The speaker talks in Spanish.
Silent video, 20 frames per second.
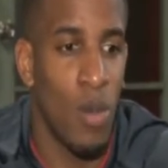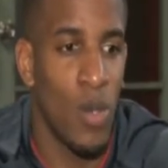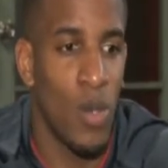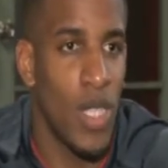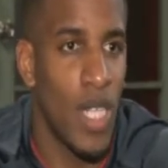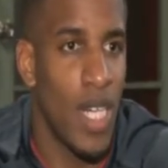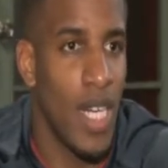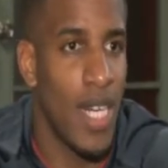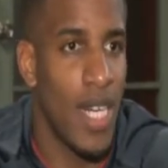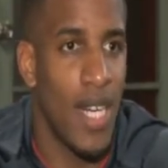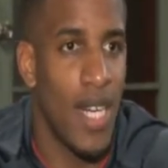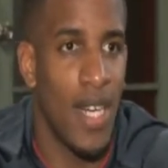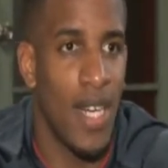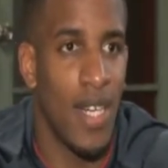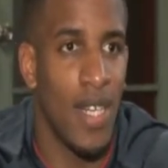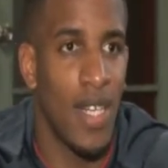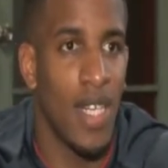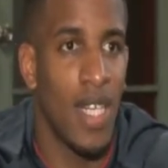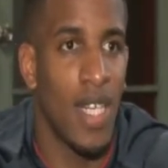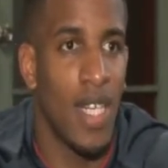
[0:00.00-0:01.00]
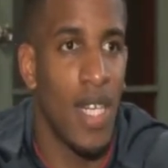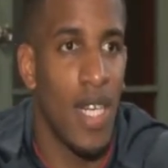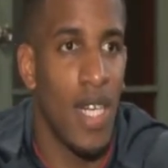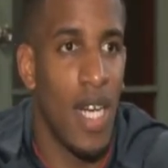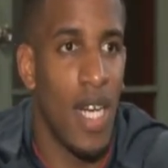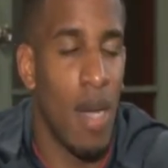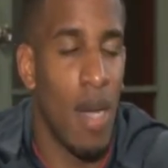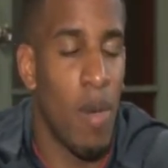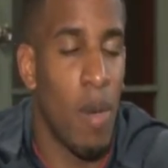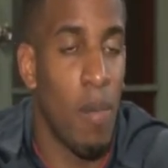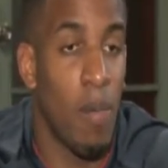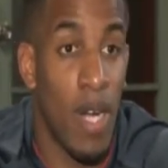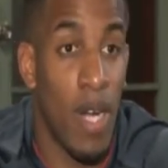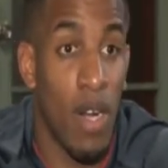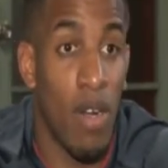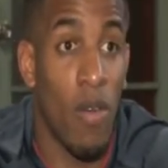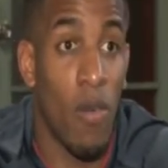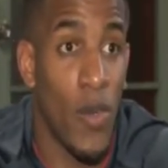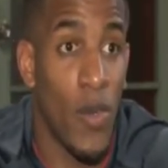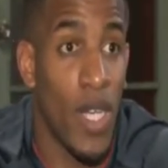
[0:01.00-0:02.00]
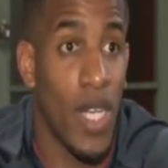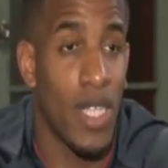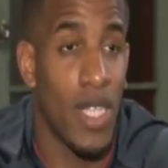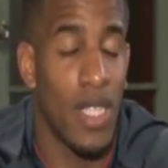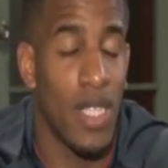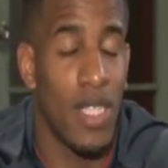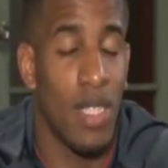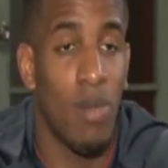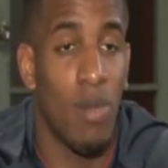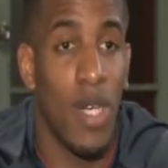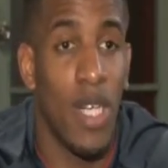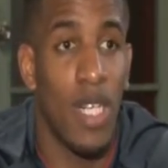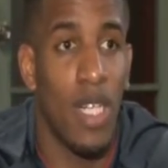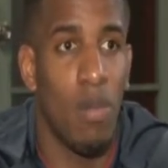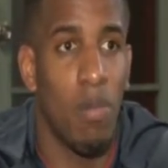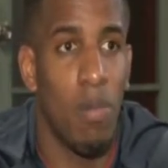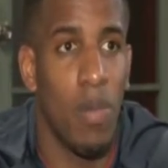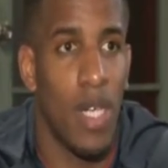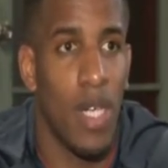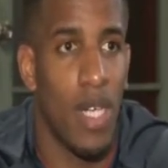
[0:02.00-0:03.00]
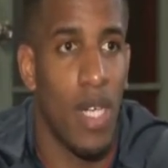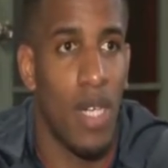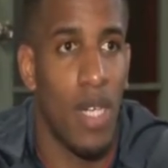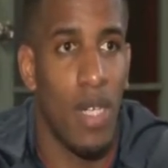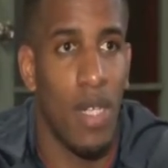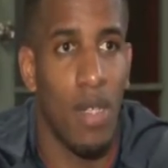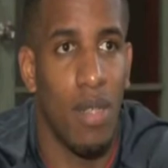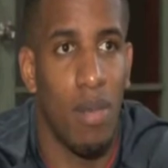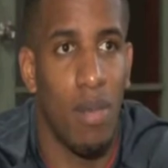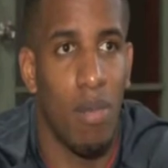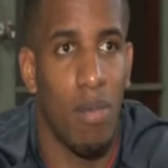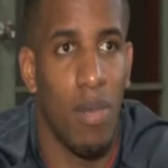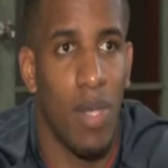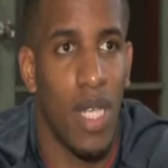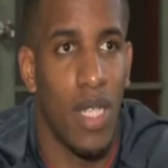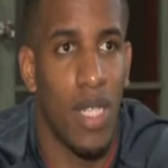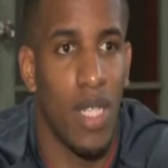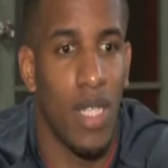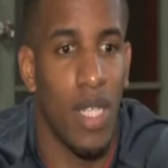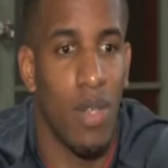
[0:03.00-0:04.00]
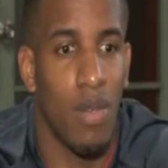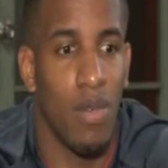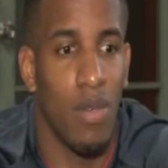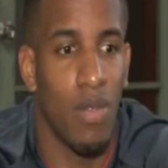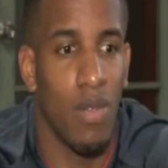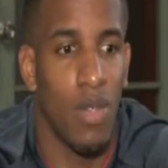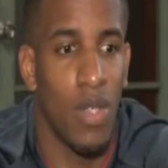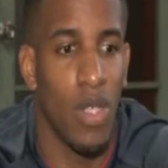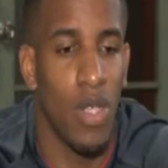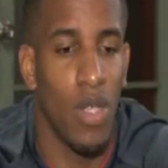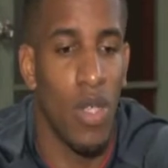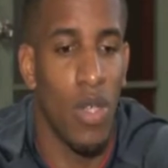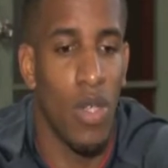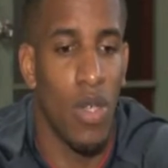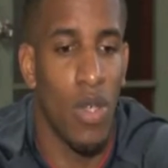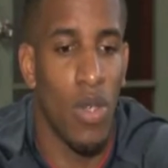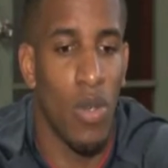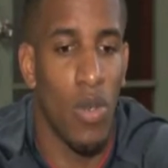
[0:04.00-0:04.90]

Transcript: luchar, a, prepararnos bien esta semana para, para tener un,